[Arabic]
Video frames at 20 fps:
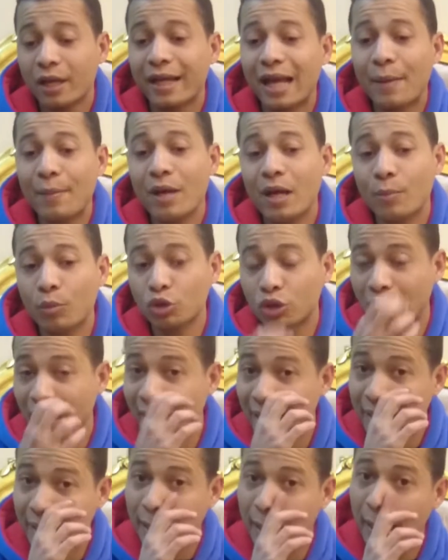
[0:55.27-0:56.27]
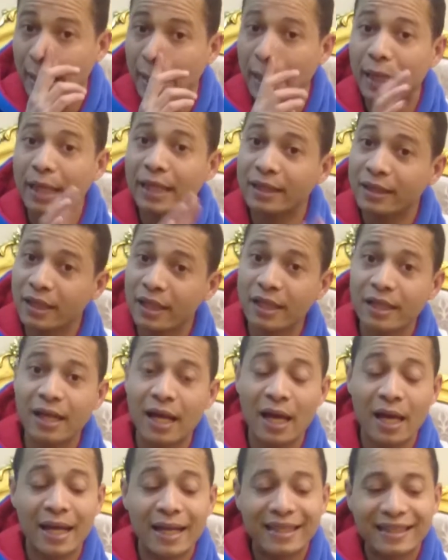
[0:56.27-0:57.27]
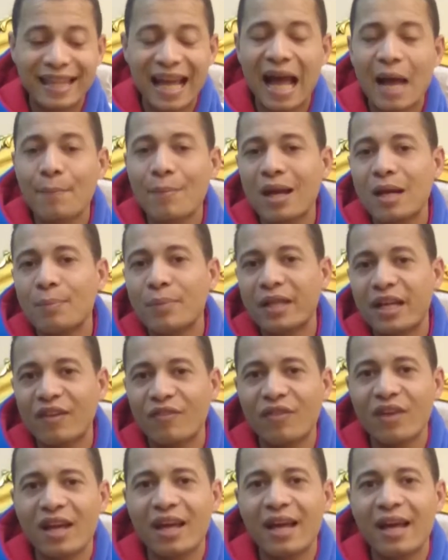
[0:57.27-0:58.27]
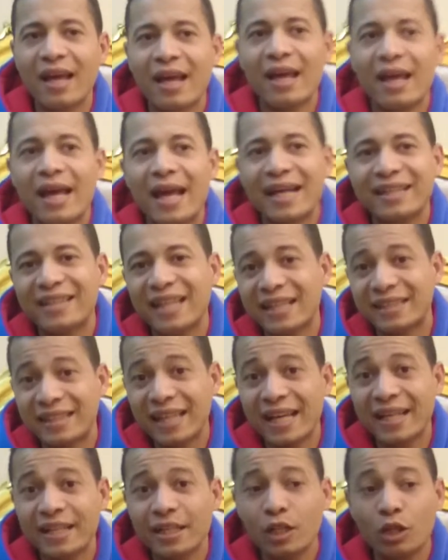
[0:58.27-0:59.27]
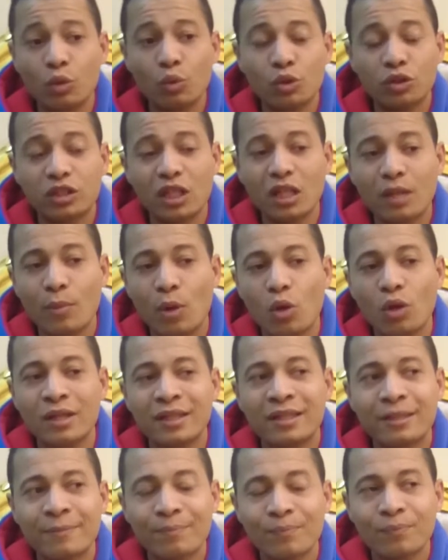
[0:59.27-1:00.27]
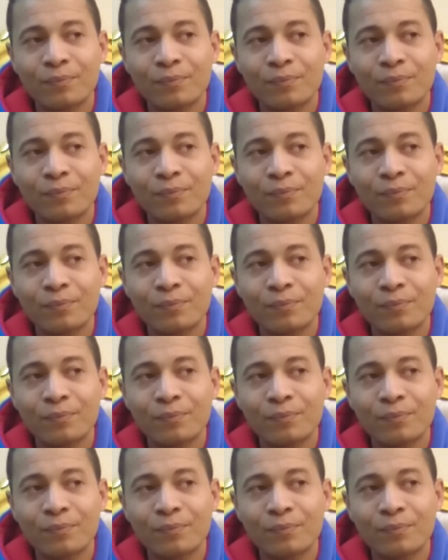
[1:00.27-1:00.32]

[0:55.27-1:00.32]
جميع منتجات الهنديه تعمل بكفاءه اداء تاني وزي ما قلت